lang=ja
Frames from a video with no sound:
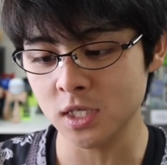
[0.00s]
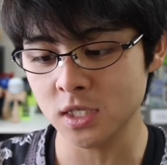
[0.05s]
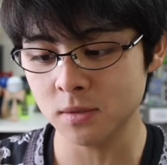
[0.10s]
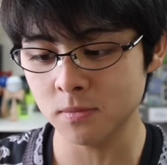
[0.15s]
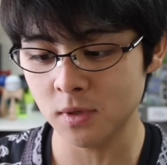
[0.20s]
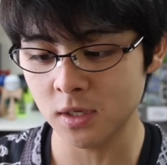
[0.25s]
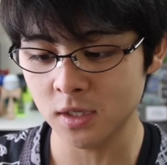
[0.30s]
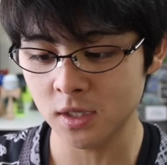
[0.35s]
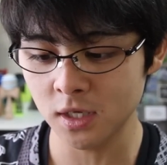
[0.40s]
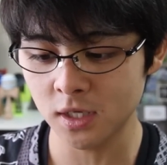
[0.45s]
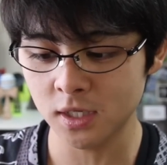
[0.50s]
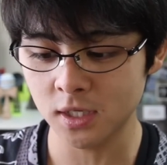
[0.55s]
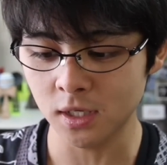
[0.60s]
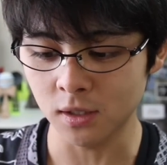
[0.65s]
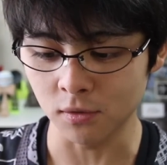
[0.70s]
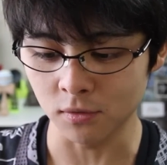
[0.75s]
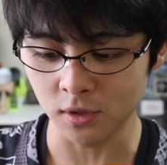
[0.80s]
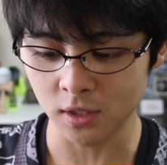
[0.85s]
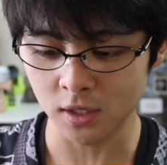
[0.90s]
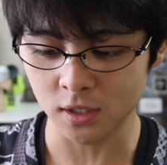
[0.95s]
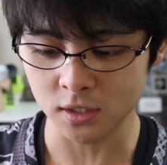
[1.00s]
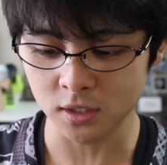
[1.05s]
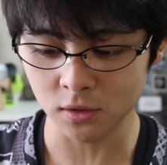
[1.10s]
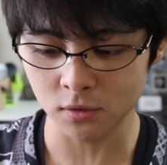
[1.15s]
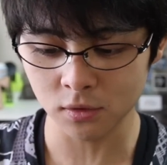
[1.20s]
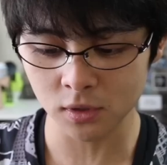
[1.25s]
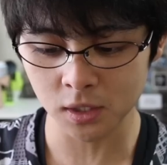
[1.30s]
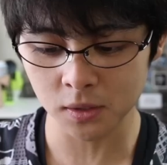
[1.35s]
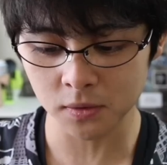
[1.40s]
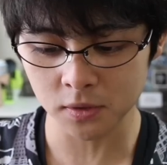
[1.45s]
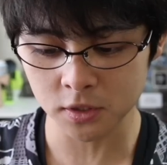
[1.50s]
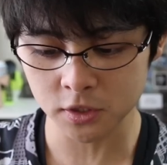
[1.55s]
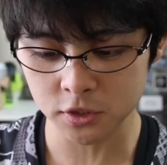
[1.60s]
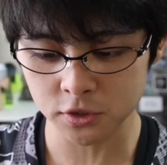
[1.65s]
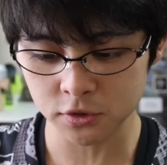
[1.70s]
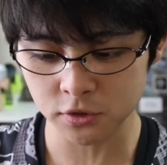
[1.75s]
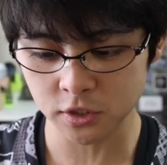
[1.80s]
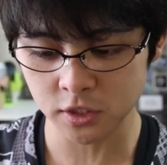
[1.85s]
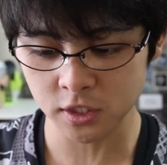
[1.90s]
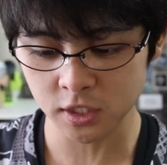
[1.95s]
厚めにできているので外側に
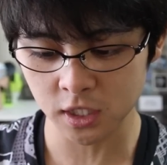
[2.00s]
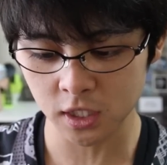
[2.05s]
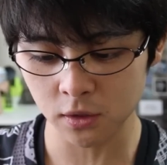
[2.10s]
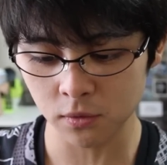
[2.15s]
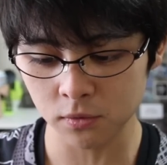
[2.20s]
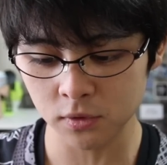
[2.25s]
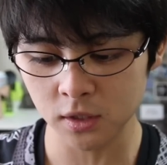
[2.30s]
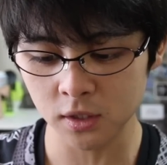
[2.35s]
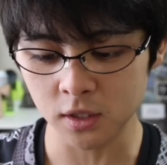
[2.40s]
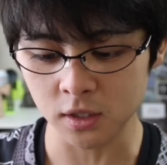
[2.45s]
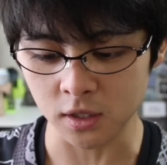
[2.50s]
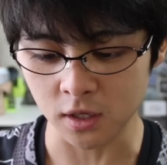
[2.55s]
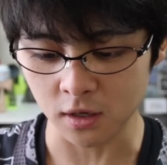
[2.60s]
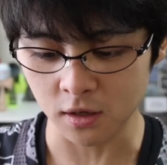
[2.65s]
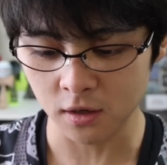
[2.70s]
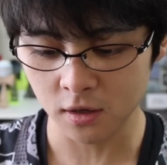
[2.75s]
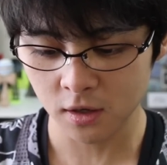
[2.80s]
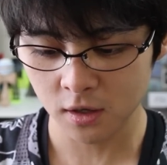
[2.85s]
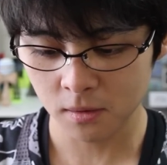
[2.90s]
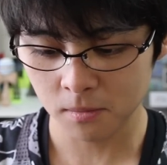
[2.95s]
重心が寄っててね、